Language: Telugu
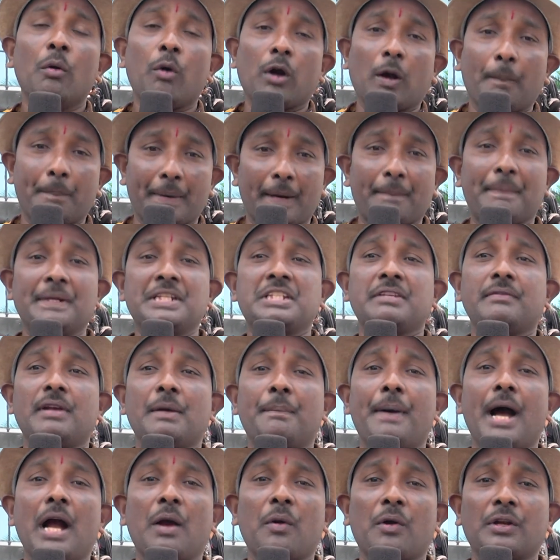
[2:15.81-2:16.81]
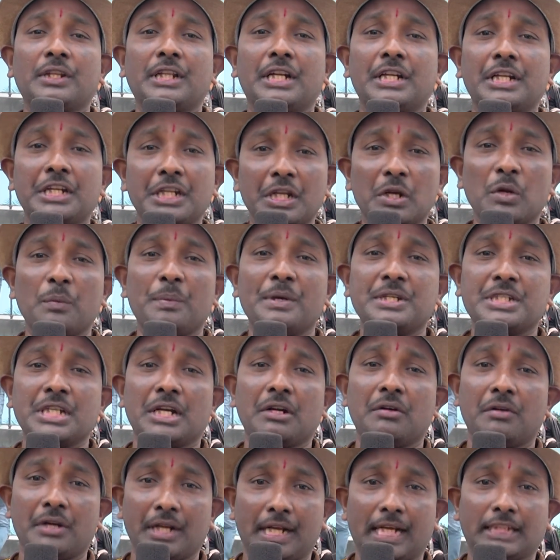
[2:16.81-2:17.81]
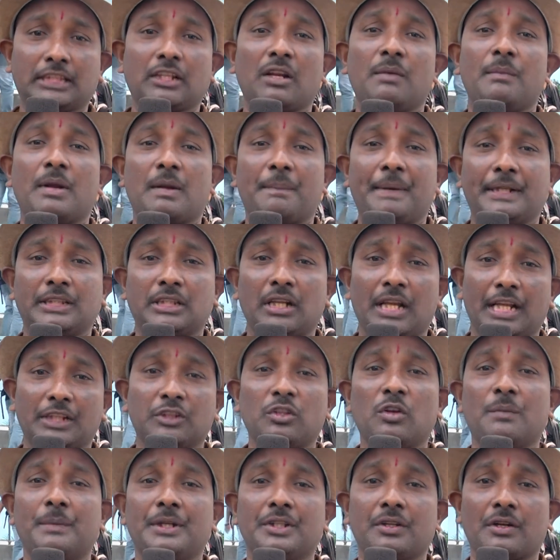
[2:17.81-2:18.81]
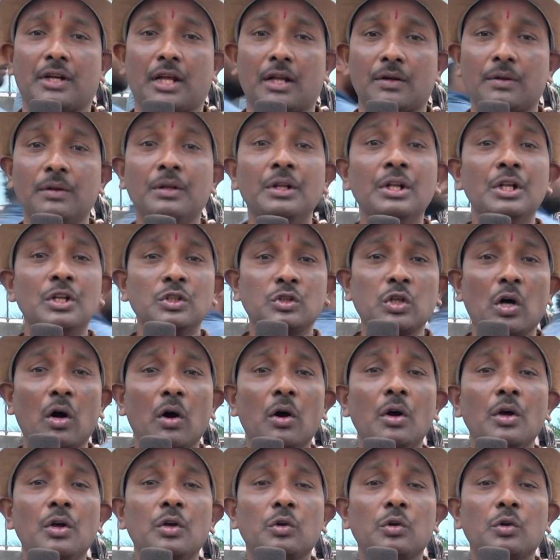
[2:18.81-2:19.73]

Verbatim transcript: ఒక ప్రపంచమే బాగుంటుందని నిరూపించేటువంటి గతలో మన పెద్దలు ఎంతోమంది ఉన్నారు సో